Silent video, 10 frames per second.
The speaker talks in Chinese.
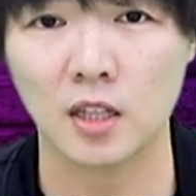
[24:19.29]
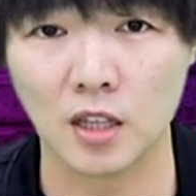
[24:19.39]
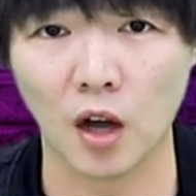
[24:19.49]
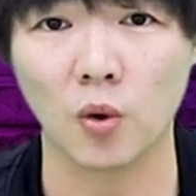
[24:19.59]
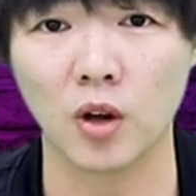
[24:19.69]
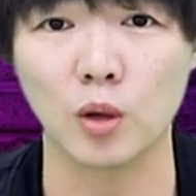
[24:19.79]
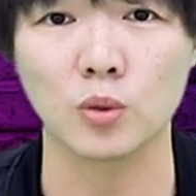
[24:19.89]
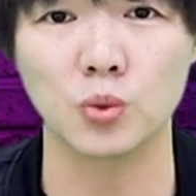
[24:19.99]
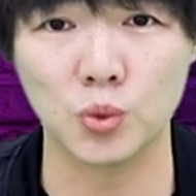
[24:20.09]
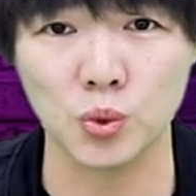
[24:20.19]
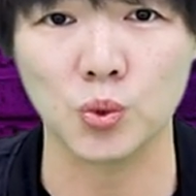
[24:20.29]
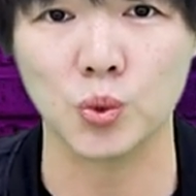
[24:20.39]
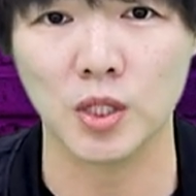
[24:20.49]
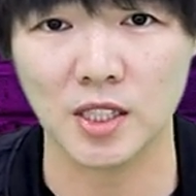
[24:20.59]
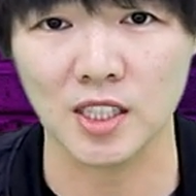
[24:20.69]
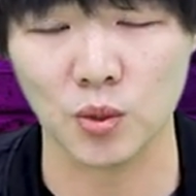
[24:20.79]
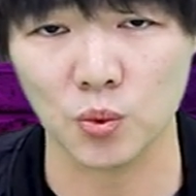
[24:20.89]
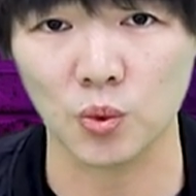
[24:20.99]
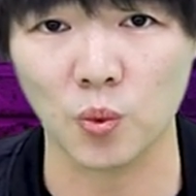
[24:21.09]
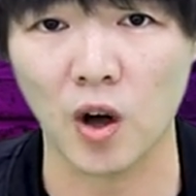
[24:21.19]
祷告拒绝自己的
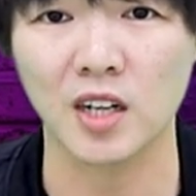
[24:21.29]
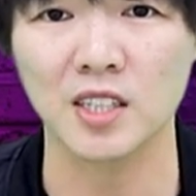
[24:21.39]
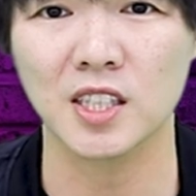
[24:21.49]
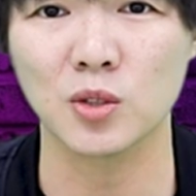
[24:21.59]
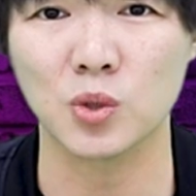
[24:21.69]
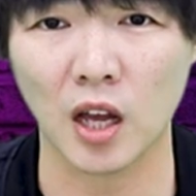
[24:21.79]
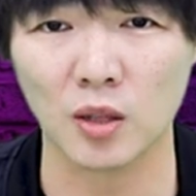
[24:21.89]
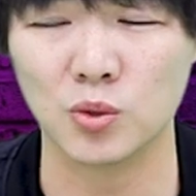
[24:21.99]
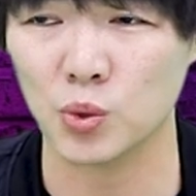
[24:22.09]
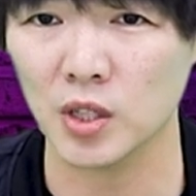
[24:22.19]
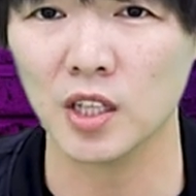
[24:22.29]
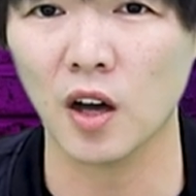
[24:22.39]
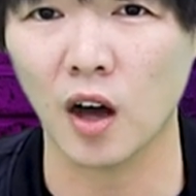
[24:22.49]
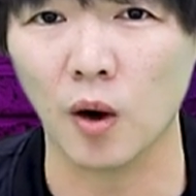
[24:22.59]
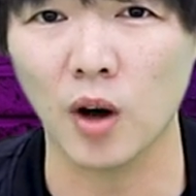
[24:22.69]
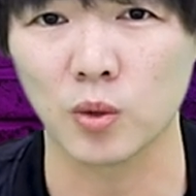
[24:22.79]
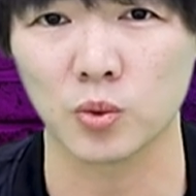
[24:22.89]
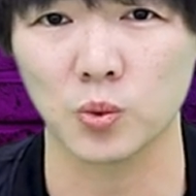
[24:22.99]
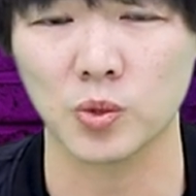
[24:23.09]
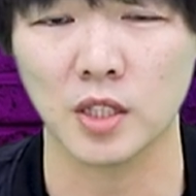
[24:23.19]
欲望，而且要决定要好好
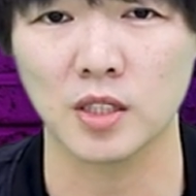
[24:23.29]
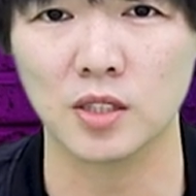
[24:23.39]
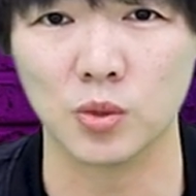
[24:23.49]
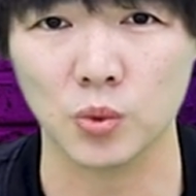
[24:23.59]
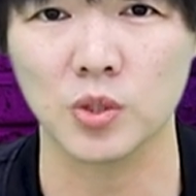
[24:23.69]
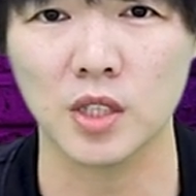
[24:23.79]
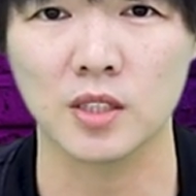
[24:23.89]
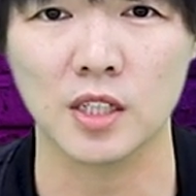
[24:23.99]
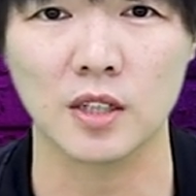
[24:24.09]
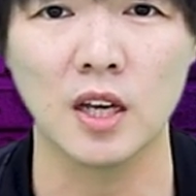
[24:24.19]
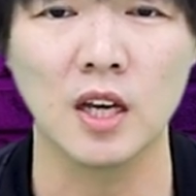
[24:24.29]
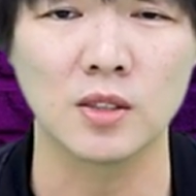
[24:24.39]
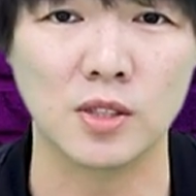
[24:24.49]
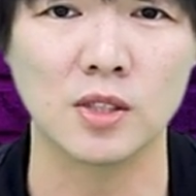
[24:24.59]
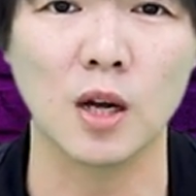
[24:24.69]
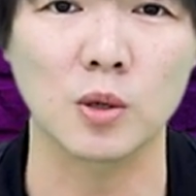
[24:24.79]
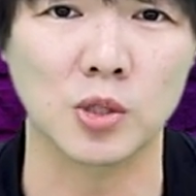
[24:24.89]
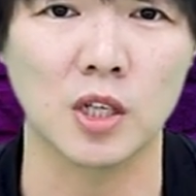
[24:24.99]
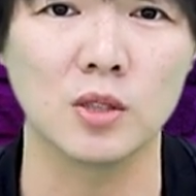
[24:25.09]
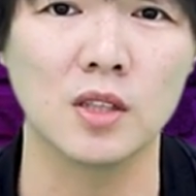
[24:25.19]
读神、读圣经，直到
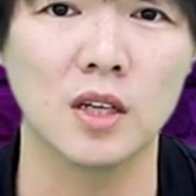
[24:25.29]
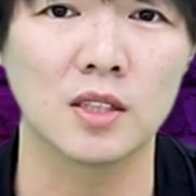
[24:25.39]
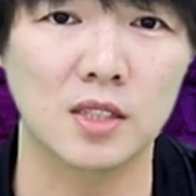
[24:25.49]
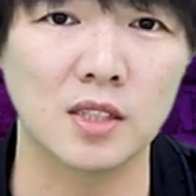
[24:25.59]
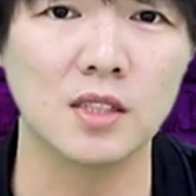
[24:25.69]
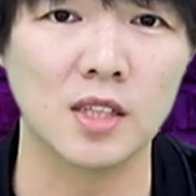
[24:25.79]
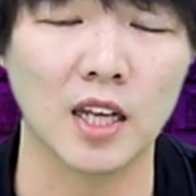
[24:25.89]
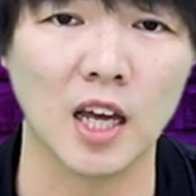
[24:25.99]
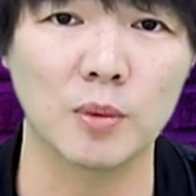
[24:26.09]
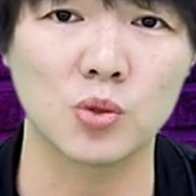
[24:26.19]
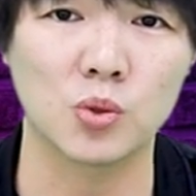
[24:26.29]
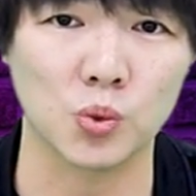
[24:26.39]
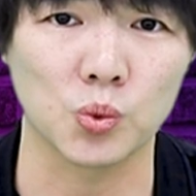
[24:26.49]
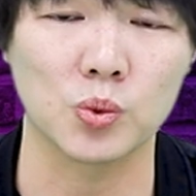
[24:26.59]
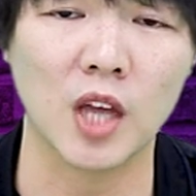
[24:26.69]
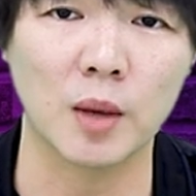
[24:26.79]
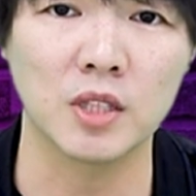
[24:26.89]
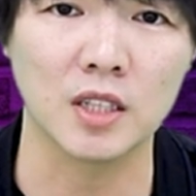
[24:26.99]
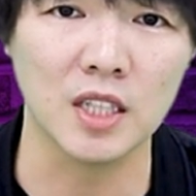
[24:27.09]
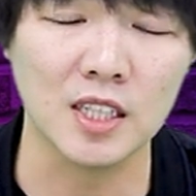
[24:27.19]
神赐给他们属于他
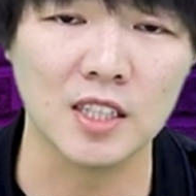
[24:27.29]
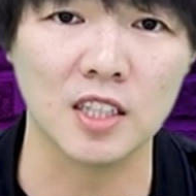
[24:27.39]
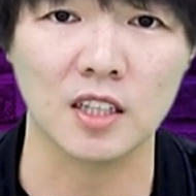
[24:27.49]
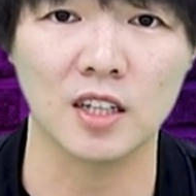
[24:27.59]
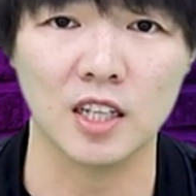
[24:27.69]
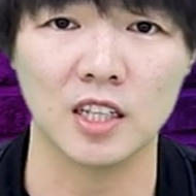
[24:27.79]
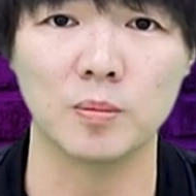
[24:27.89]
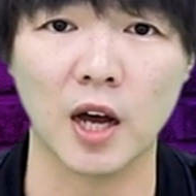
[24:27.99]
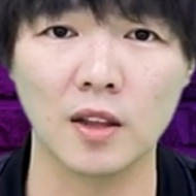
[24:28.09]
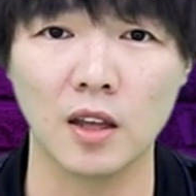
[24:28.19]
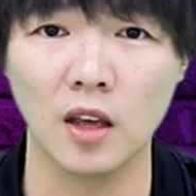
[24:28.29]
们的异性的另一半。